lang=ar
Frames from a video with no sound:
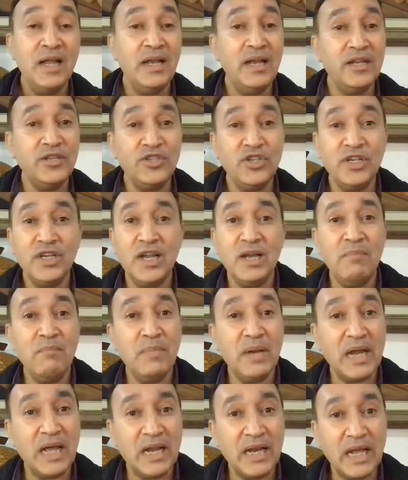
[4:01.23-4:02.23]
لا جينا
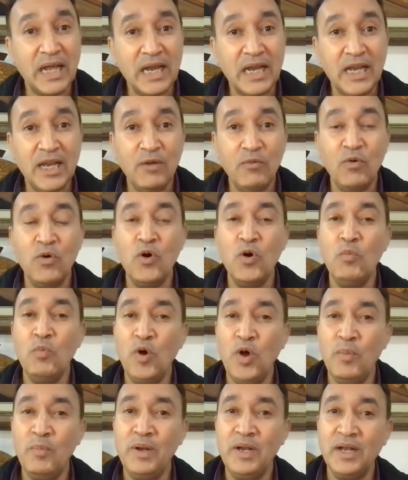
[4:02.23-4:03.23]
لمن غنخليوهم
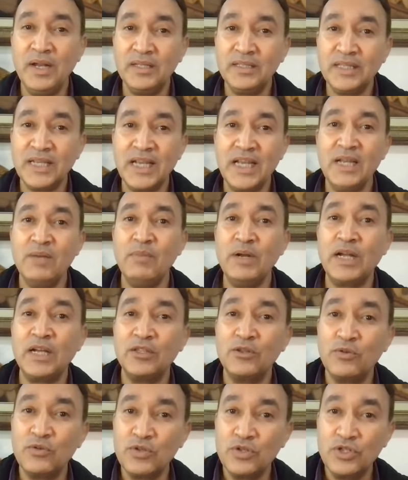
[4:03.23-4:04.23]
وحملنا ثقيل ما
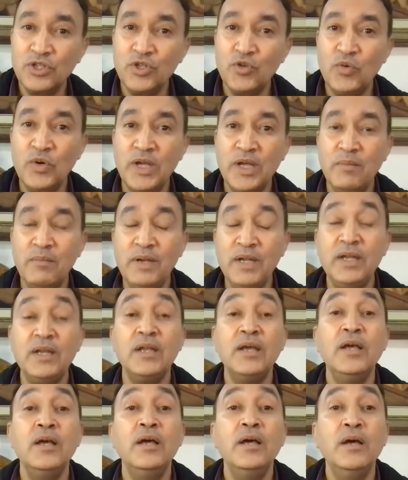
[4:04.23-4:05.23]
نقدروش نجيو كاملين
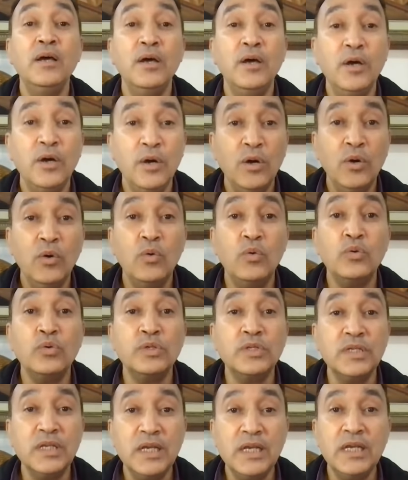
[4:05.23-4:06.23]

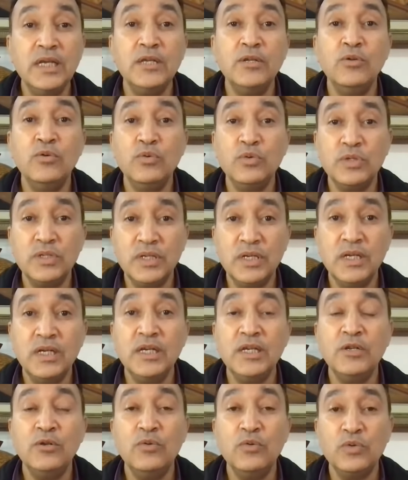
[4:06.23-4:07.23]
وزيد
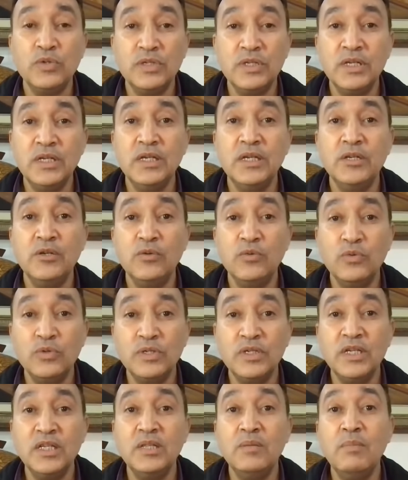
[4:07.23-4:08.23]
وزيد وزيد
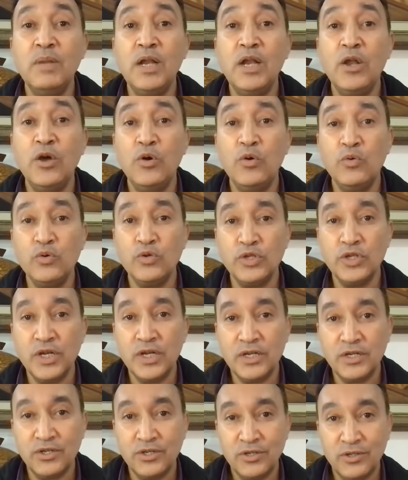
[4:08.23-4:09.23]
وزيد من
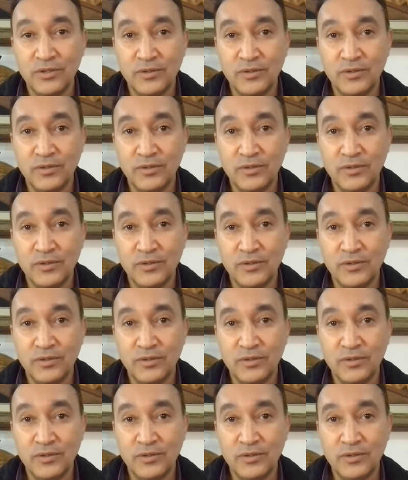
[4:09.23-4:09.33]
الحجاج